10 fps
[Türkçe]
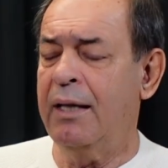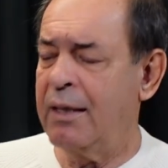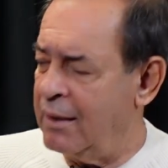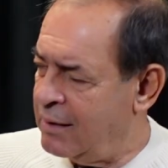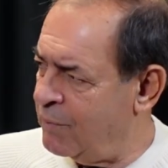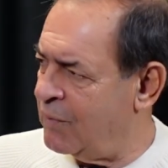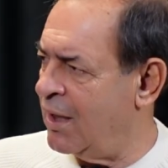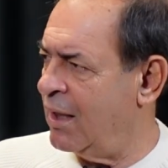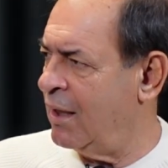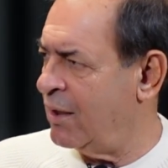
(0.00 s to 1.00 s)
Eğitim
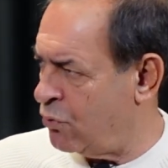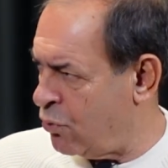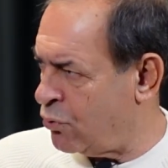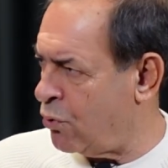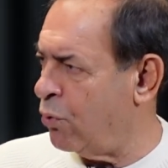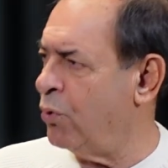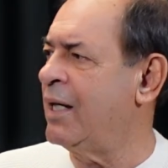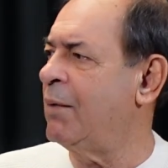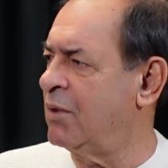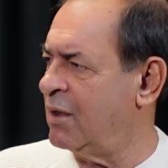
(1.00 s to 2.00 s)
daireleri çok çok
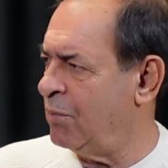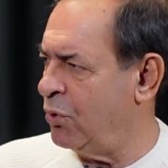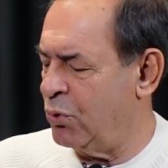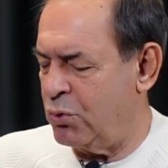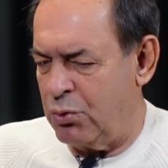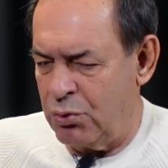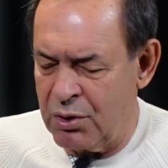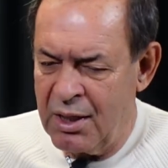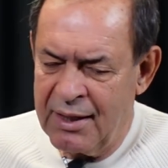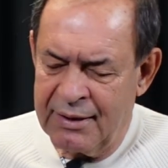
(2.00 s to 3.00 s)
önemlidir
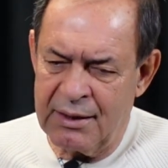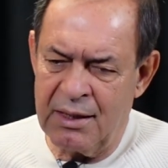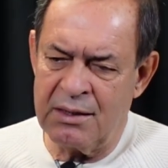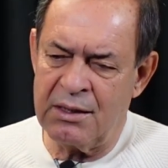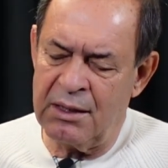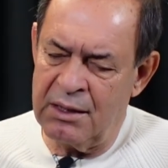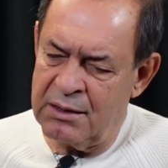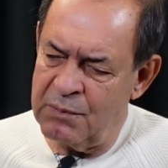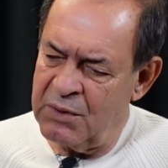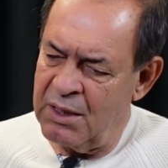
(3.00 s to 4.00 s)
biliyorsunuz. Evet. Yani şimdi
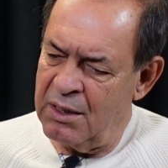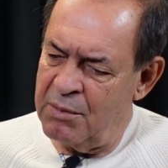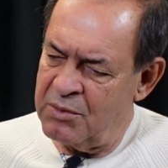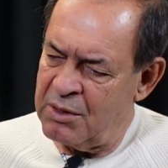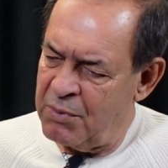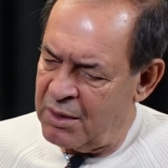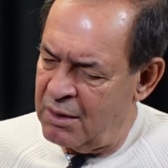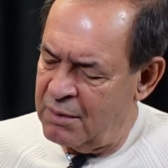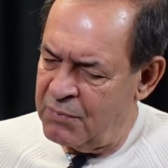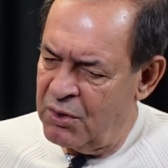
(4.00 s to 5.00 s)
eğitim dairelerimize
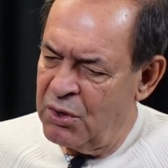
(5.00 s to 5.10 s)
bakalım.